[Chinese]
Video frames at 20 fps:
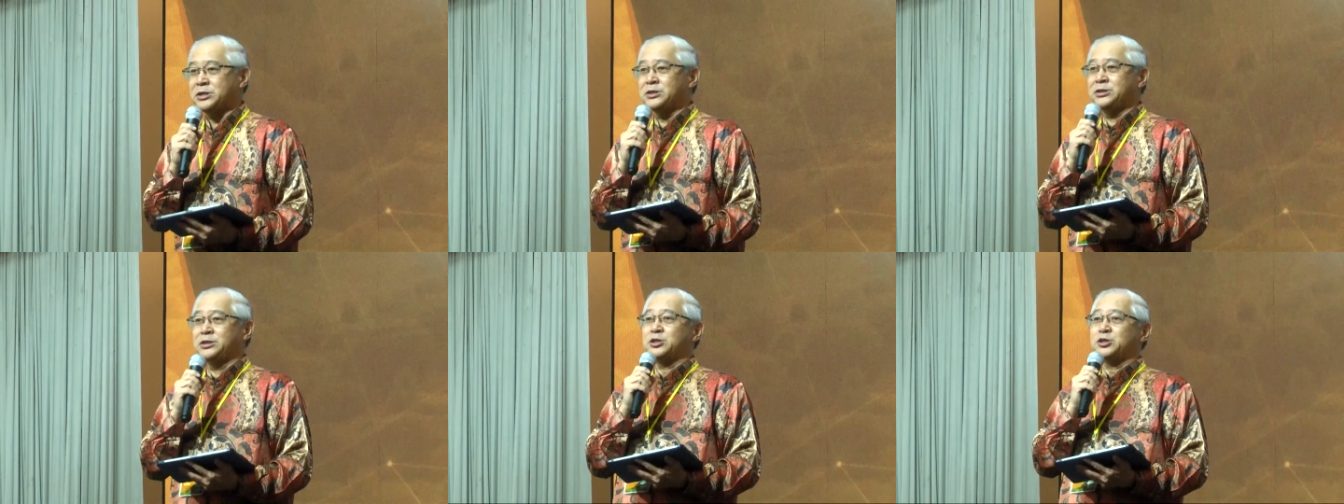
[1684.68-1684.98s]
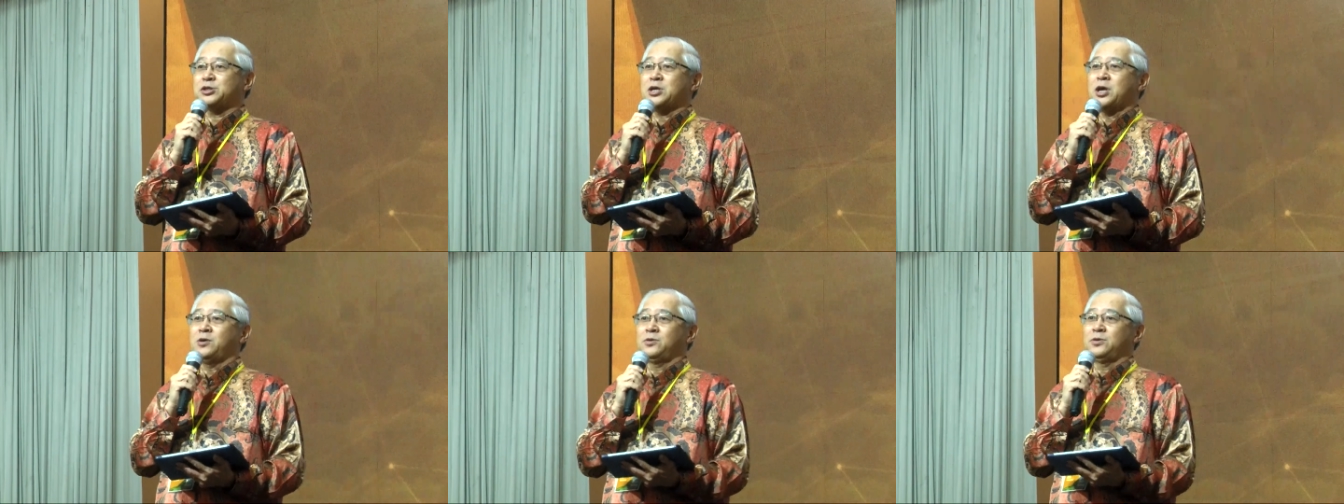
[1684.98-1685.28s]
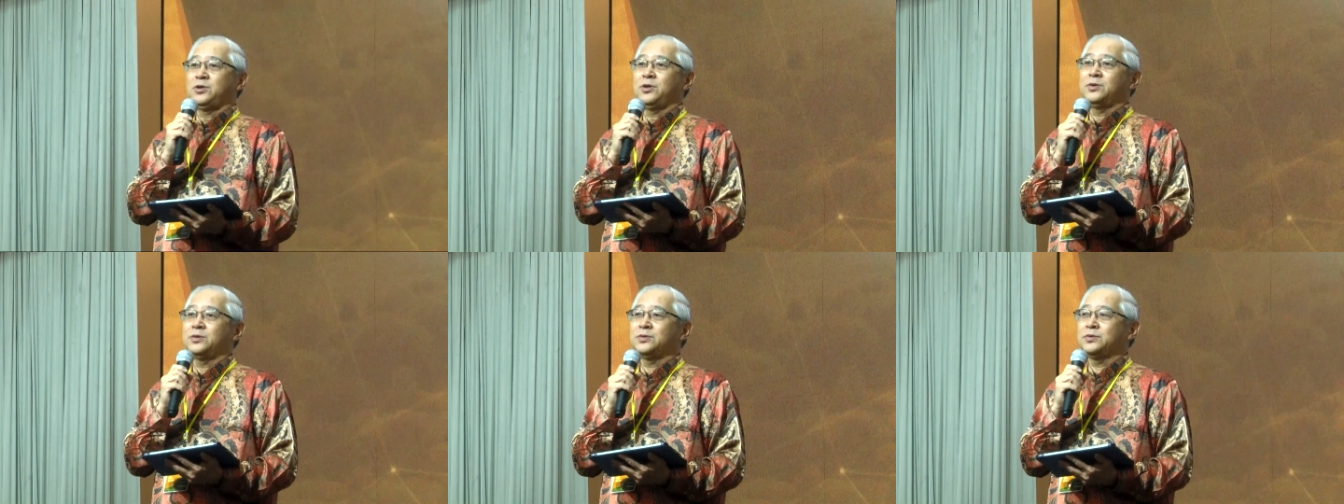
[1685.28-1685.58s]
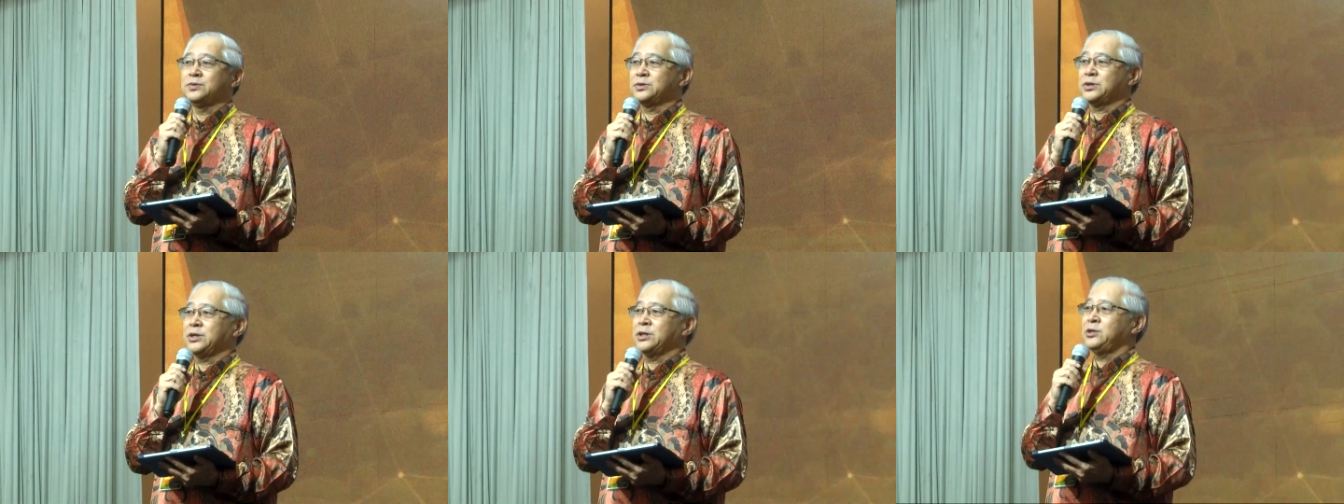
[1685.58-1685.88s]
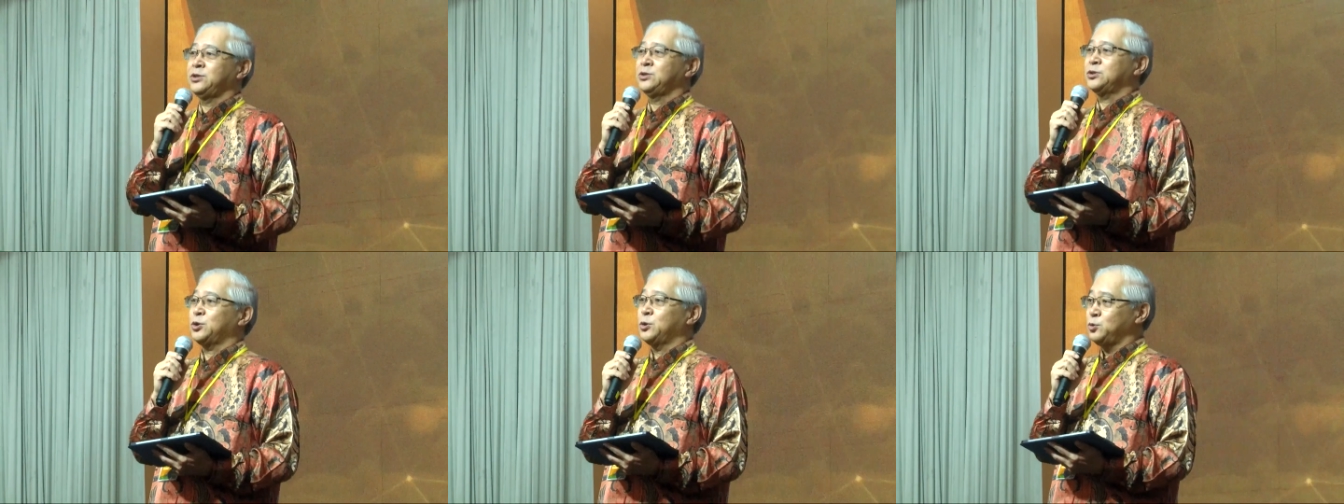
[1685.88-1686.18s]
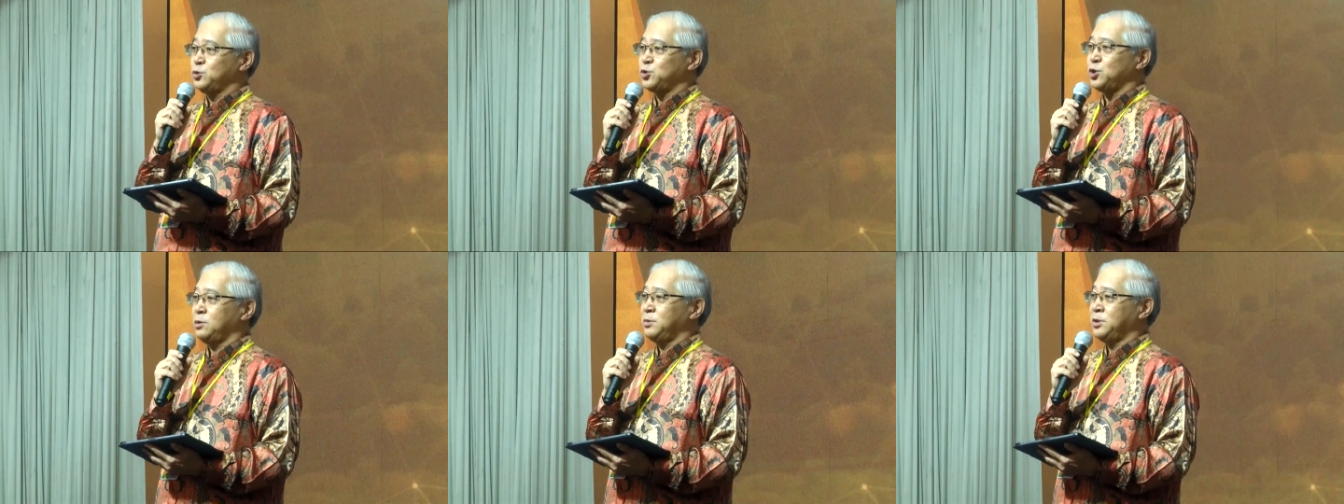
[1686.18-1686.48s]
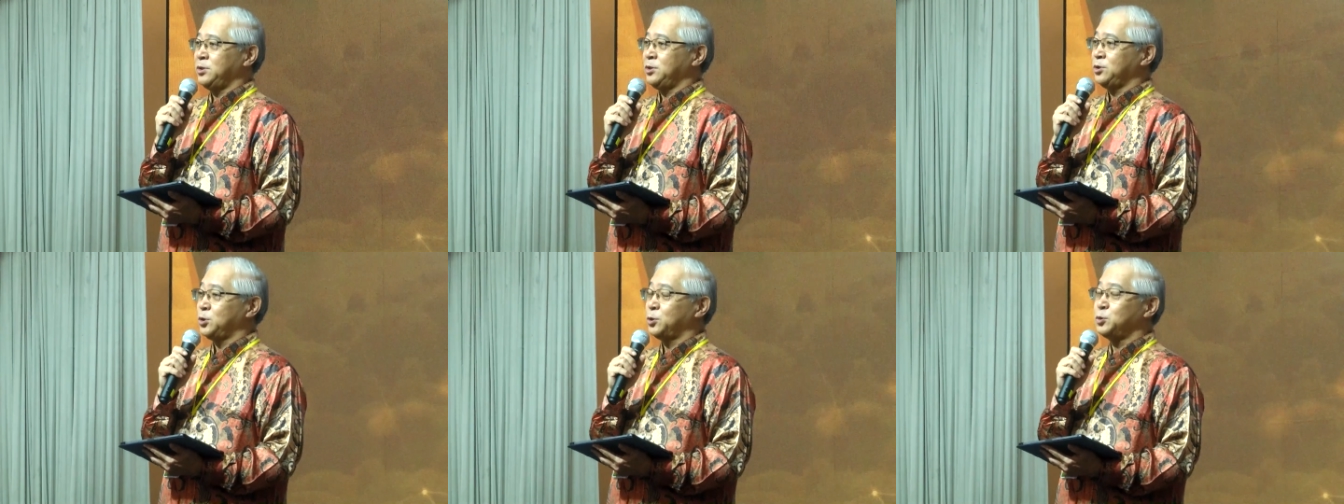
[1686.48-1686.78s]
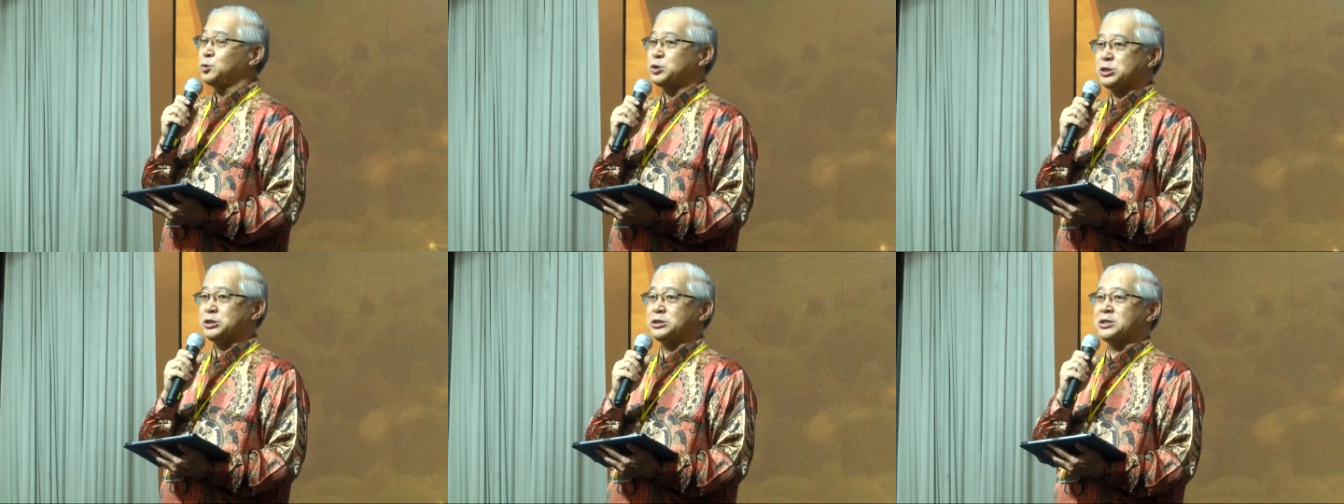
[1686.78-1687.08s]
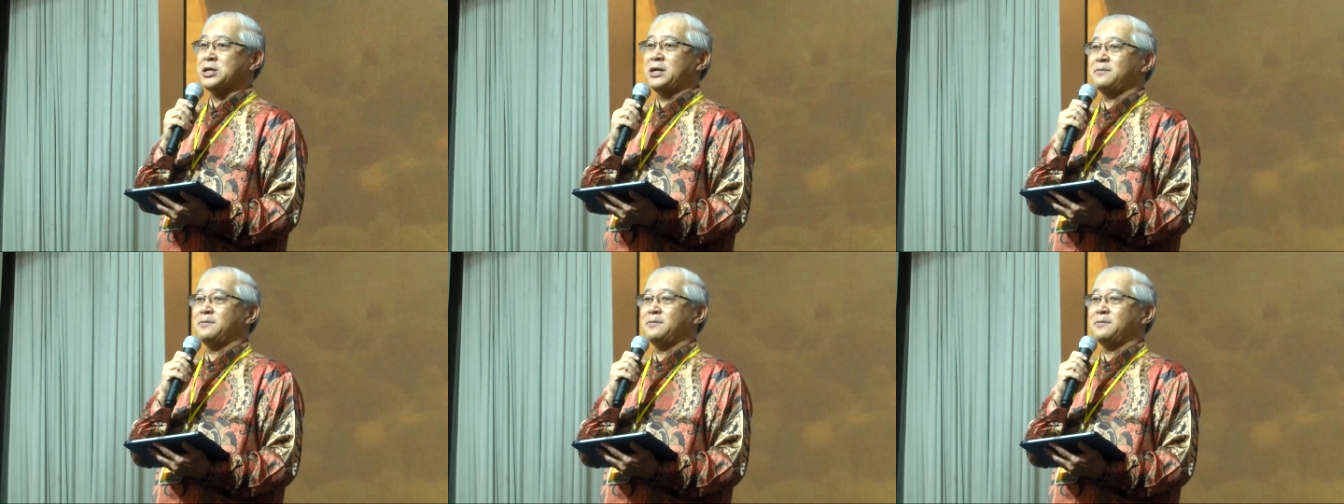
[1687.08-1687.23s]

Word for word: 校友跟同学们都知道，